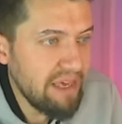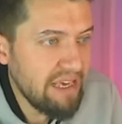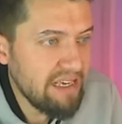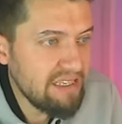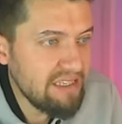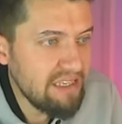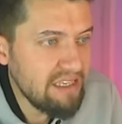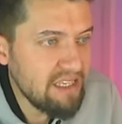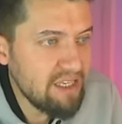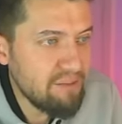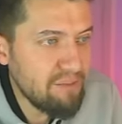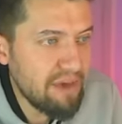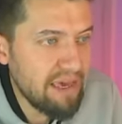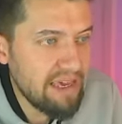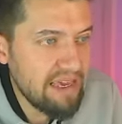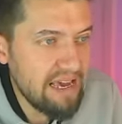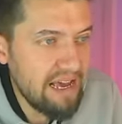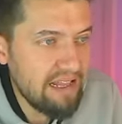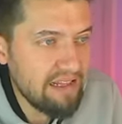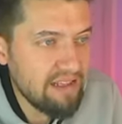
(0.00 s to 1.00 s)
Eksi 2m
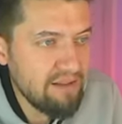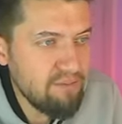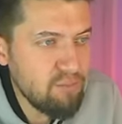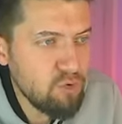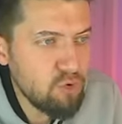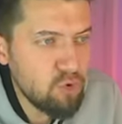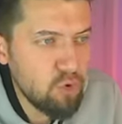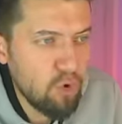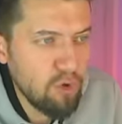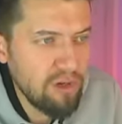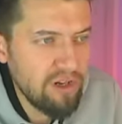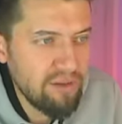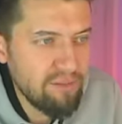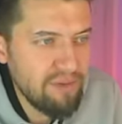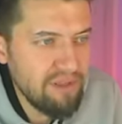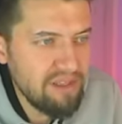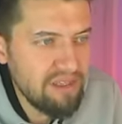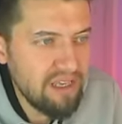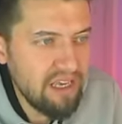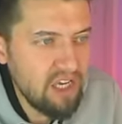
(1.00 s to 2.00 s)
geldi. Bu sol
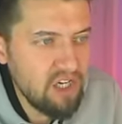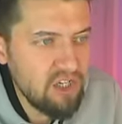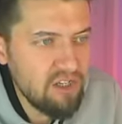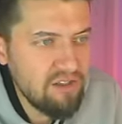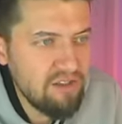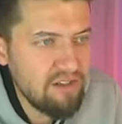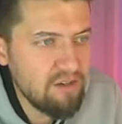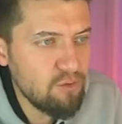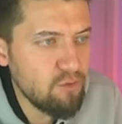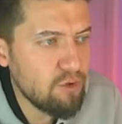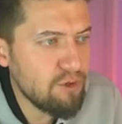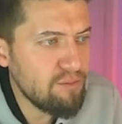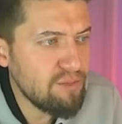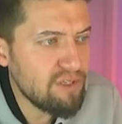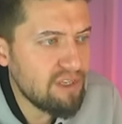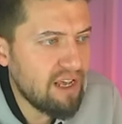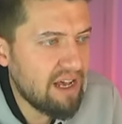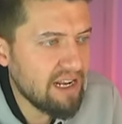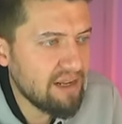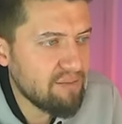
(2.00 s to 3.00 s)
limit eşittir diyorum
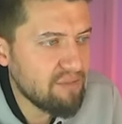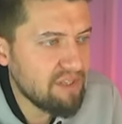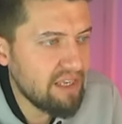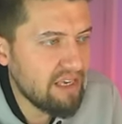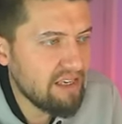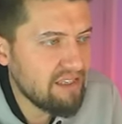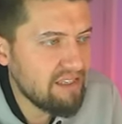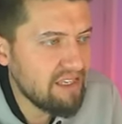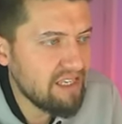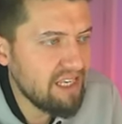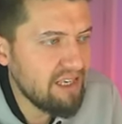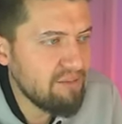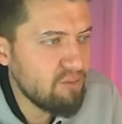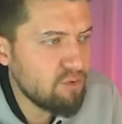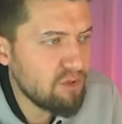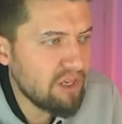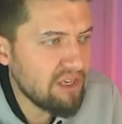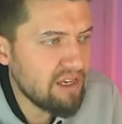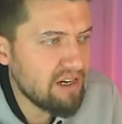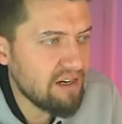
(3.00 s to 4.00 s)
sağ limiti. Eksi 2'yi
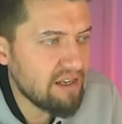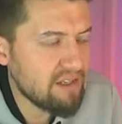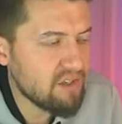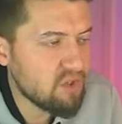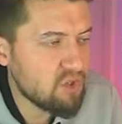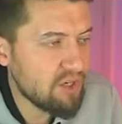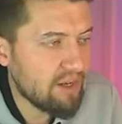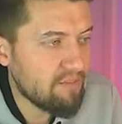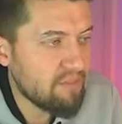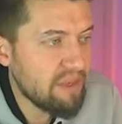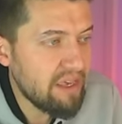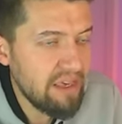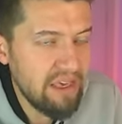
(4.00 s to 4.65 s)
burada yerine yazacağım.